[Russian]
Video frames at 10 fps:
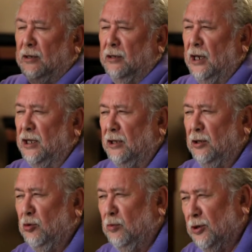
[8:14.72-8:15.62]
Я
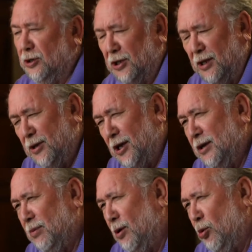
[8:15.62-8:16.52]
иногда думаю, это на меня
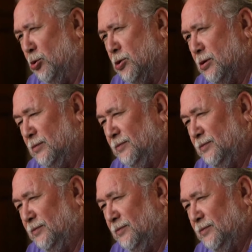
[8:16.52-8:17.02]
не похоже.